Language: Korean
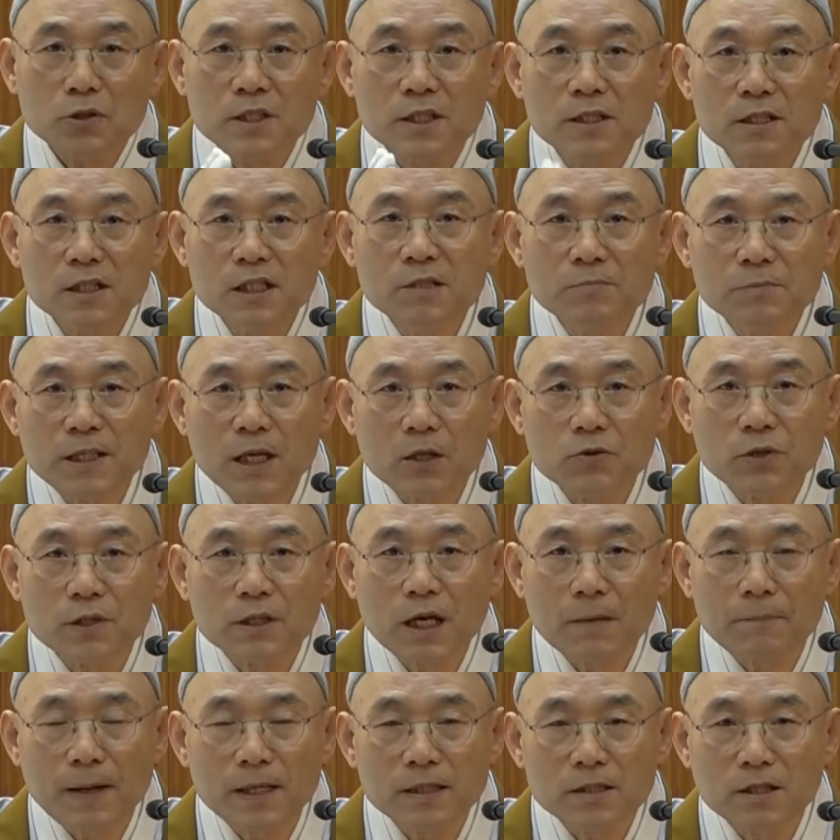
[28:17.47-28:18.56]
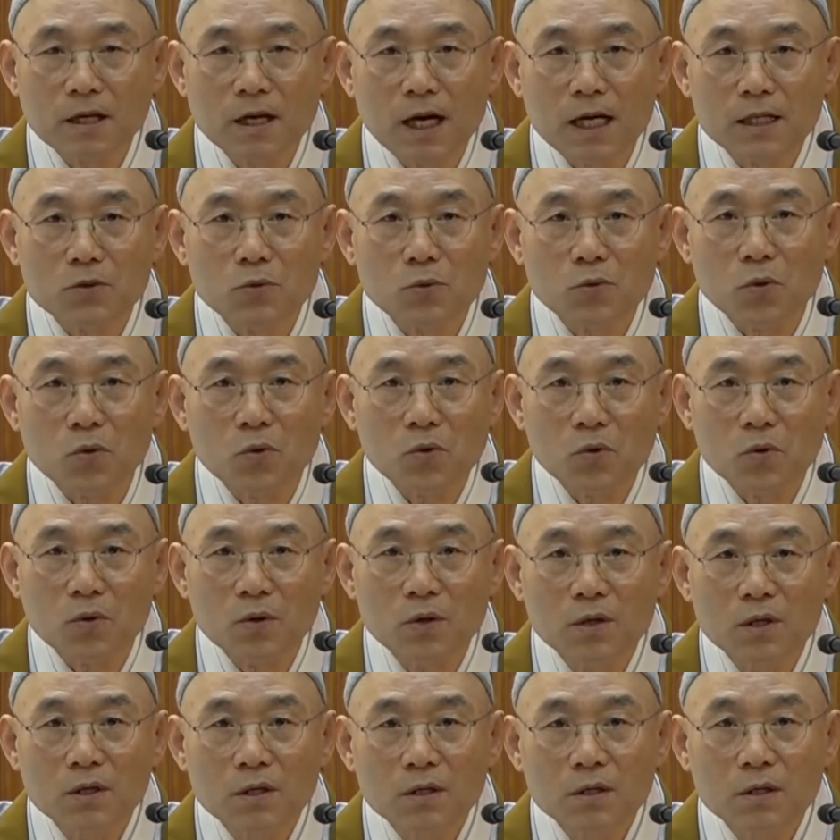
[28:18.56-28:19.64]
신심이라도 여기다
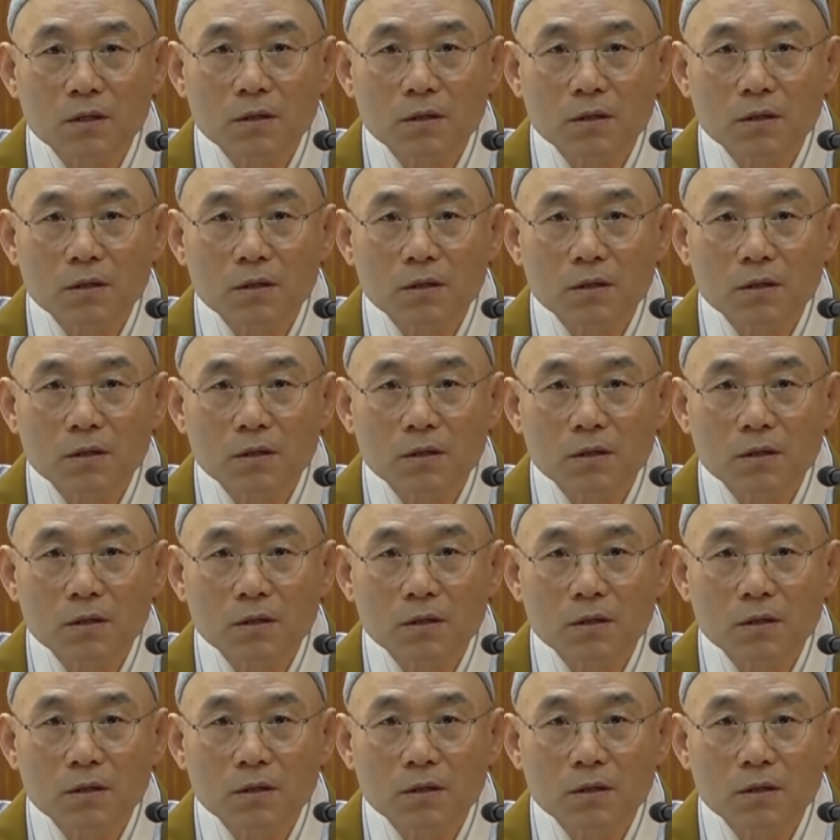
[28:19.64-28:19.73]
받쳐가지고,